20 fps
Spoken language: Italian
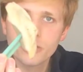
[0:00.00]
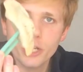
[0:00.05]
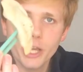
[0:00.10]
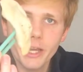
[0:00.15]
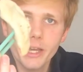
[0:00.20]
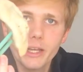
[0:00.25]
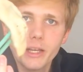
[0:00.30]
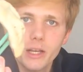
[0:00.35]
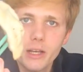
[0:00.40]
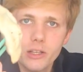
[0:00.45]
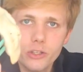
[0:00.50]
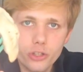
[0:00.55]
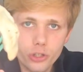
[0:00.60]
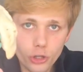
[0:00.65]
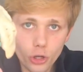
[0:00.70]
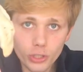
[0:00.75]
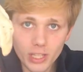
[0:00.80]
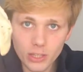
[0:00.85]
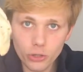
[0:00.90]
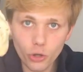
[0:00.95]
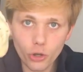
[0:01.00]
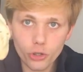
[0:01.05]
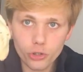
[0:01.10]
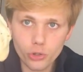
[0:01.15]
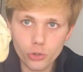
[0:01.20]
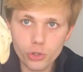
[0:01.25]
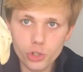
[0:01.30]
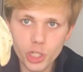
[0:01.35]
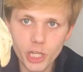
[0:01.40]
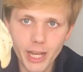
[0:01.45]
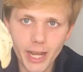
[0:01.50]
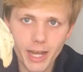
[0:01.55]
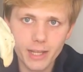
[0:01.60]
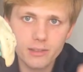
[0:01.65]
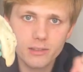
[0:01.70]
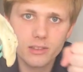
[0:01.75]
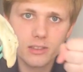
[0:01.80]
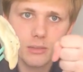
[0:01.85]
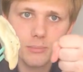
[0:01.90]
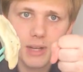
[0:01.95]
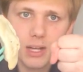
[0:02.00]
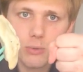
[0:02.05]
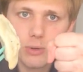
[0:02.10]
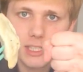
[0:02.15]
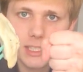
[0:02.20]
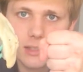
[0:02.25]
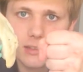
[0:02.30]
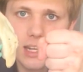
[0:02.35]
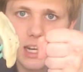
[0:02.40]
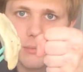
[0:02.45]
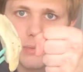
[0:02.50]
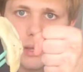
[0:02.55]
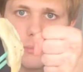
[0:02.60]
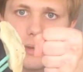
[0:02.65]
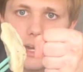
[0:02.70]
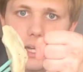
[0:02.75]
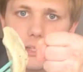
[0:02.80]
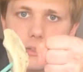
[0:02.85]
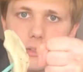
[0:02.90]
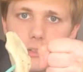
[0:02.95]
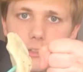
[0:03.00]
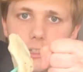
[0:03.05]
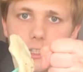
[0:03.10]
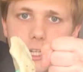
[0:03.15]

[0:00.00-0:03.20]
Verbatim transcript: Cioè, io ho detto che sono giganti, ma guardate la mia mano.